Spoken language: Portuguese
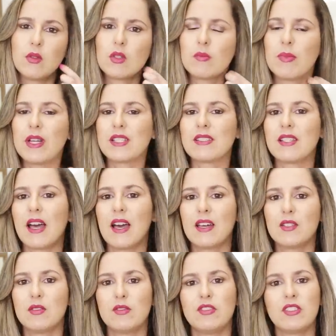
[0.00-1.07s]
no ano
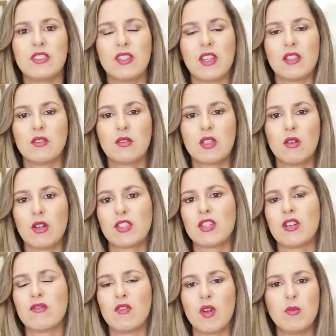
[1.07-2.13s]
passado dizendo que eu
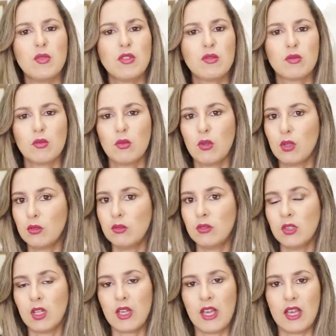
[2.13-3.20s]
achava um
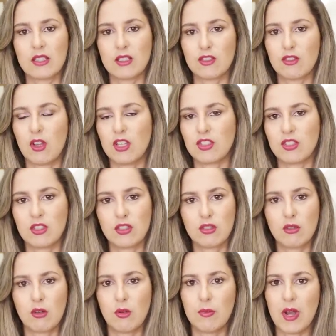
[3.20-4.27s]
absurdo essas
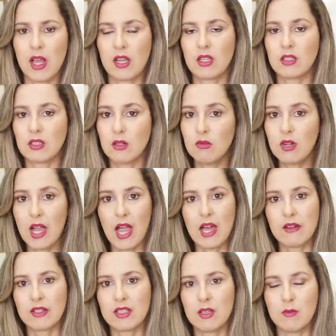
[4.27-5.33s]
lojinhas cobrarem tão
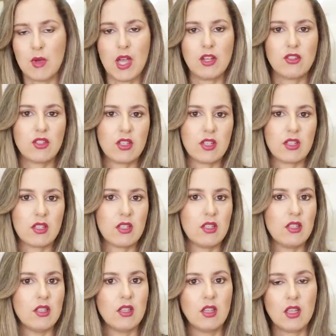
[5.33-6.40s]
caro essa máscara
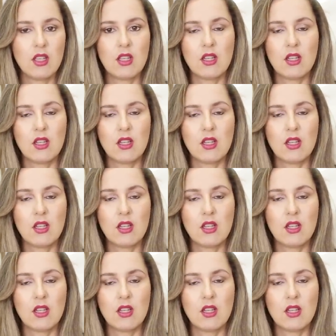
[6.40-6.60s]
que